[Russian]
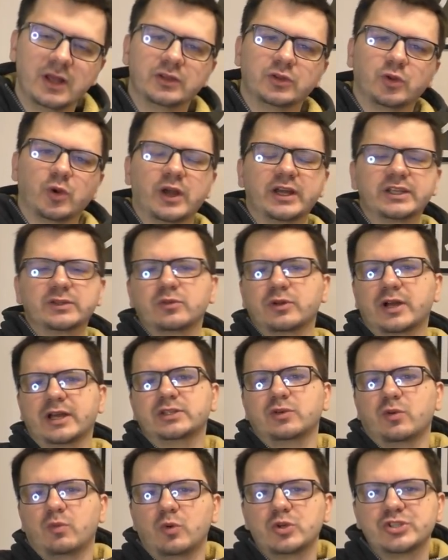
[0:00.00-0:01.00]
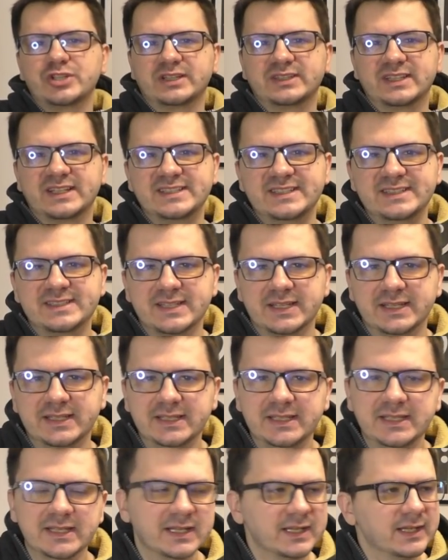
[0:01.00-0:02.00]
Но к этому, к этому можно относиться
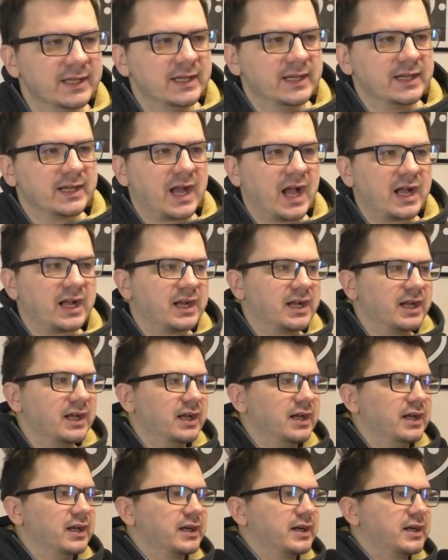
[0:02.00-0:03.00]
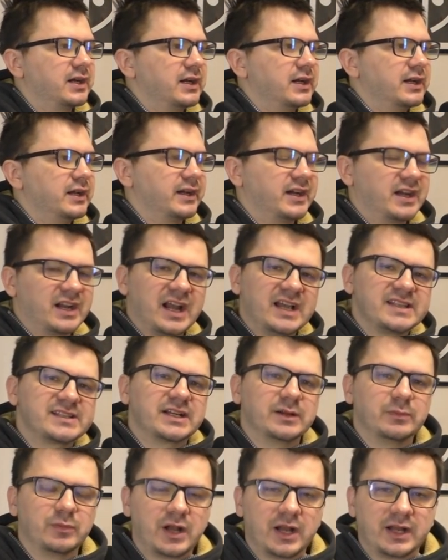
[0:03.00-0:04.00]
и как э, к
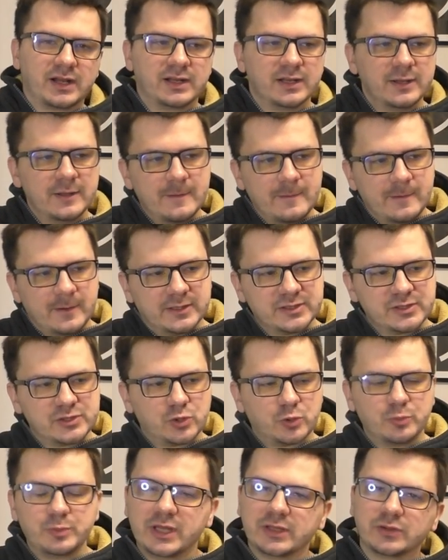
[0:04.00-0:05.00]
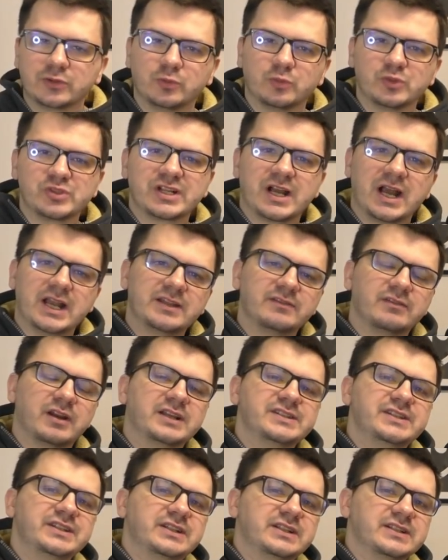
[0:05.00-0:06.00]
краскам, как к инструменту музыкальной
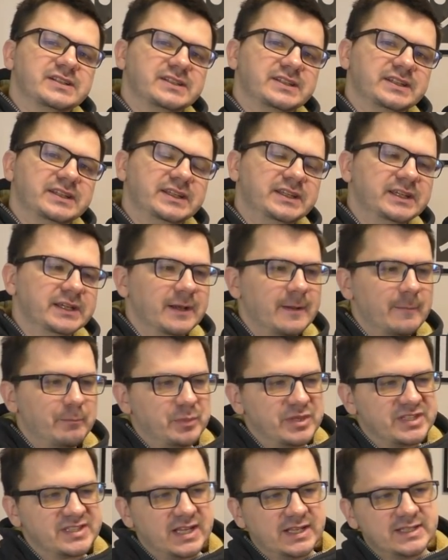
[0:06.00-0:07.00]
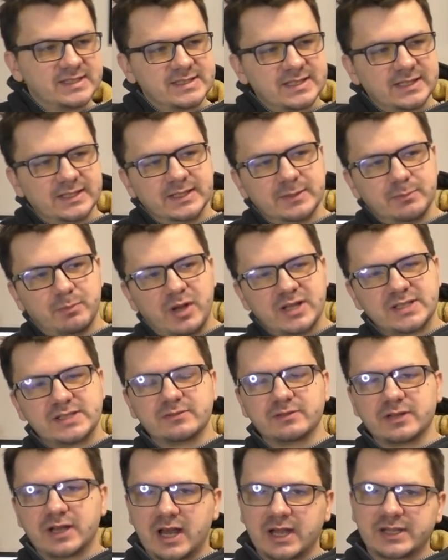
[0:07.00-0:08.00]
выразительности и писать целые
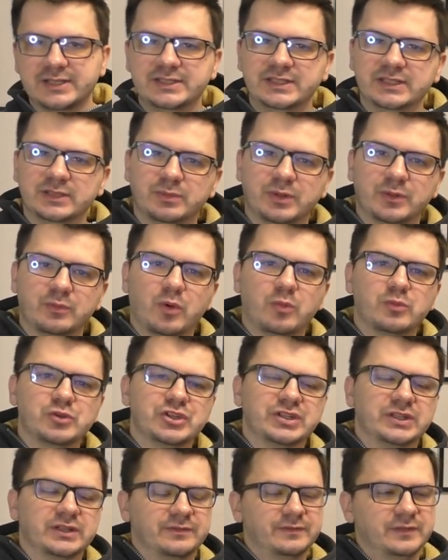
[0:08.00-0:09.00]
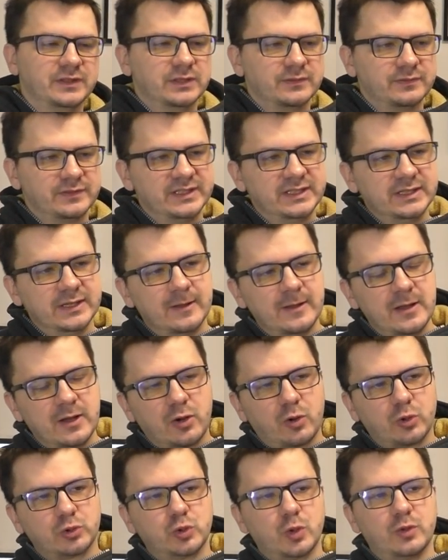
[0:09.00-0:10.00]
басовые картины при помощи этих филов. И
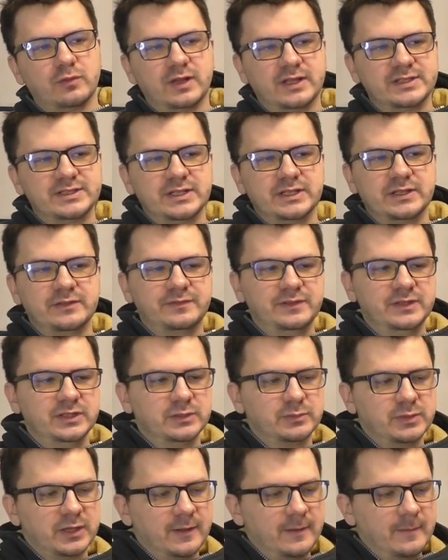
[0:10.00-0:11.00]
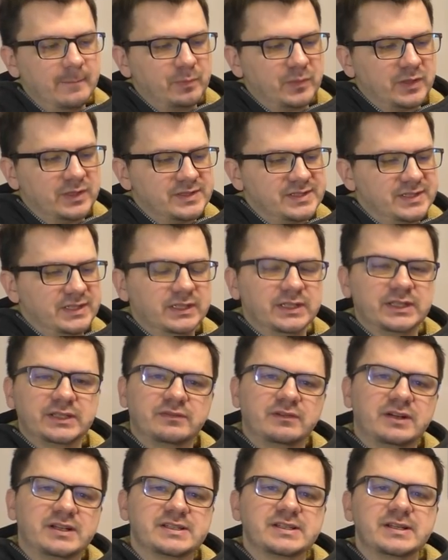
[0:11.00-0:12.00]
крутое владение филами э, сделает
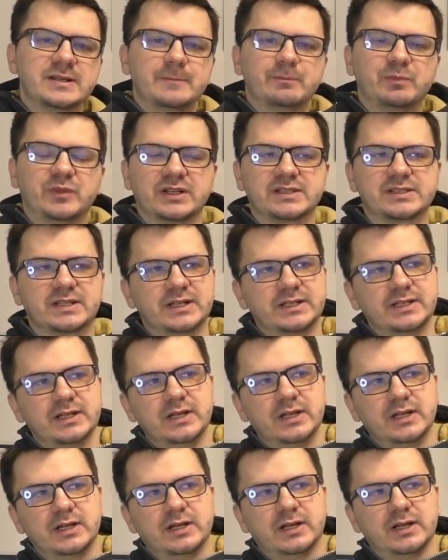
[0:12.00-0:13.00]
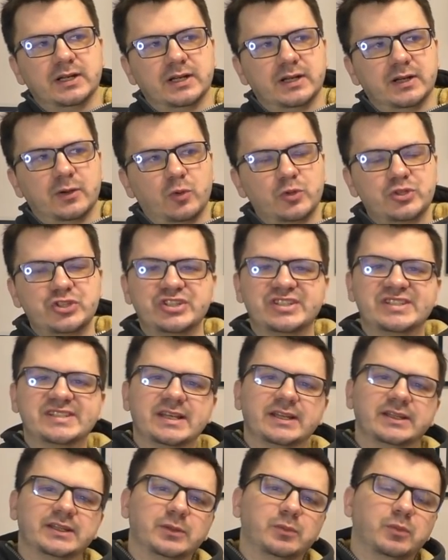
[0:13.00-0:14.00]
вас, так сказать, э, очень
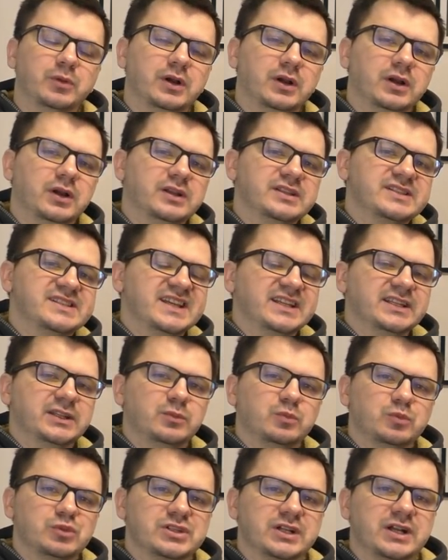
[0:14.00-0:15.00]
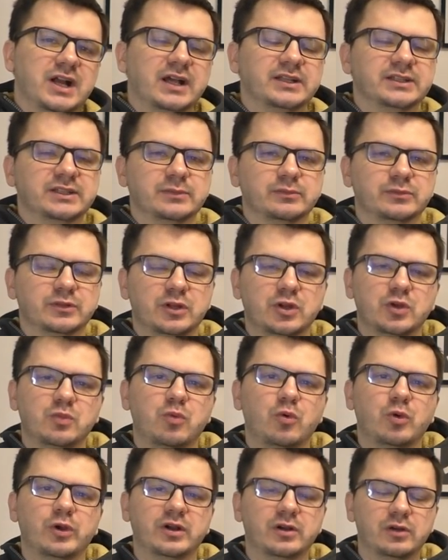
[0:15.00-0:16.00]
ценным ценным музыкантом для
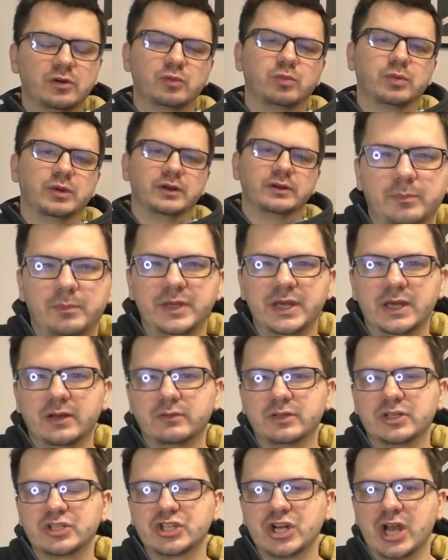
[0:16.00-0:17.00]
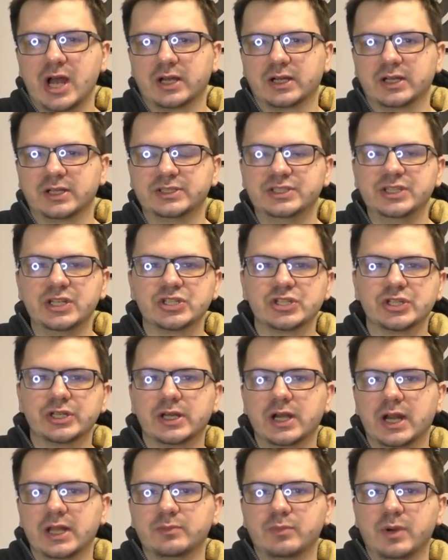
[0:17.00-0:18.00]
любой группы. Первый шаг. Где же
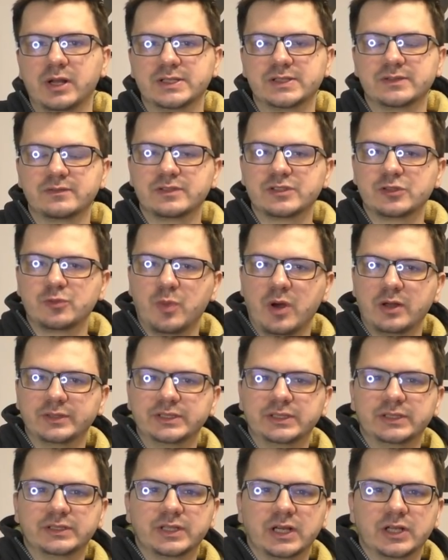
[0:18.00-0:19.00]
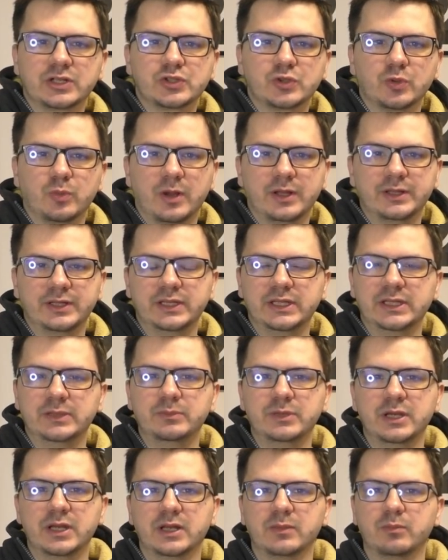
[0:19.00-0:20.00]
играть басовые заполнения так, чтобы они
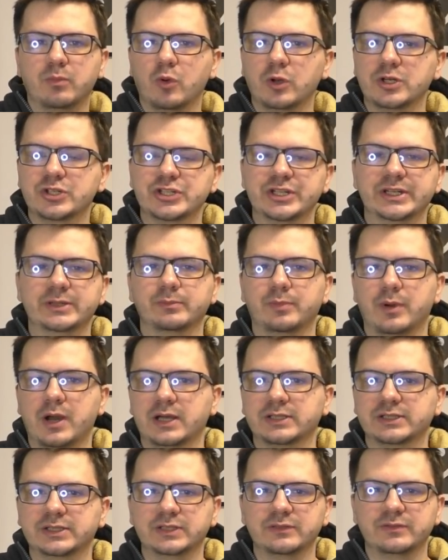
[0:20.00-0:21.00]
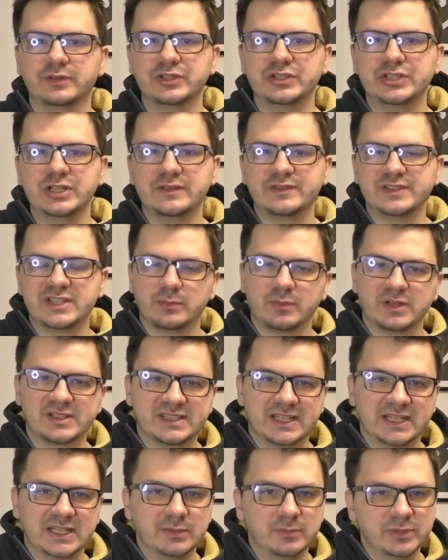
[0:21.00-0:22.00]
имели больше импакта и не вредили всем
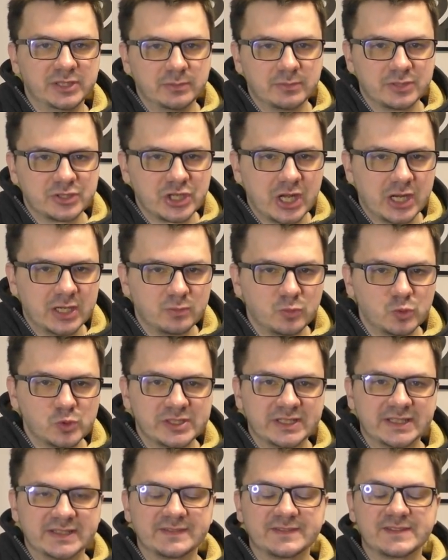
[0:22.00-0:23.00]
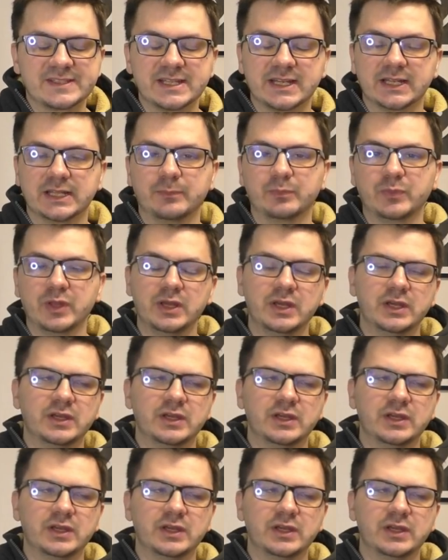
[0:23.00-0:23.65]
остальным и не мешали музыке в целом?